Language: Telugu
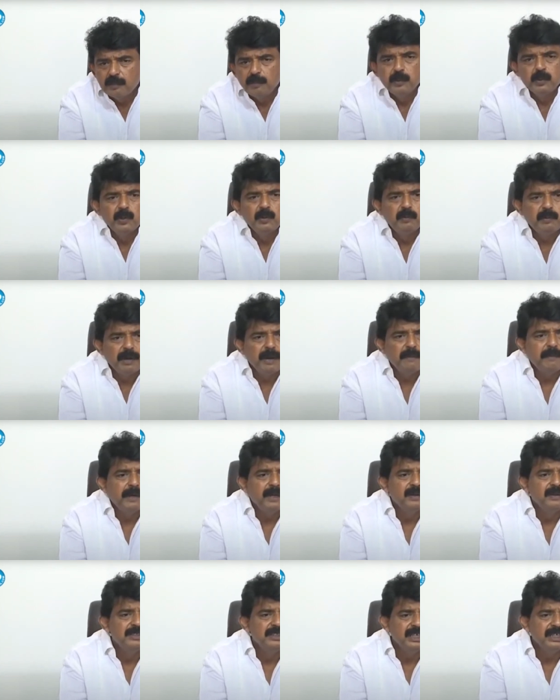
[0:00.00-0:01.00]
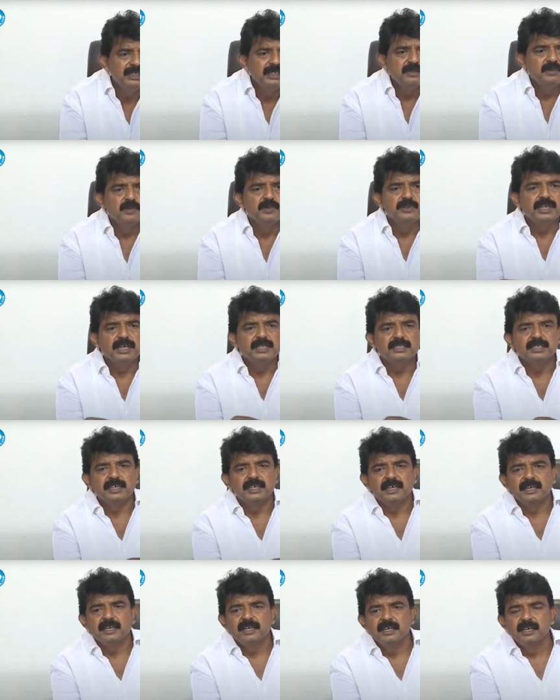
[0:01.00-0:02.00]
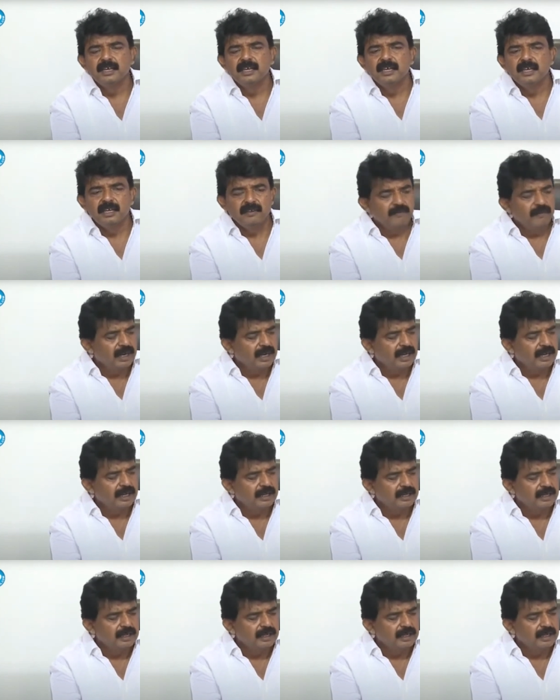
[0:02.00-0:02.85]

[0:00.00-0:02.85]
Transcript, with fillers: అప్పులు పాపాలు చేసి నువ్వు చేసి ఇవాళ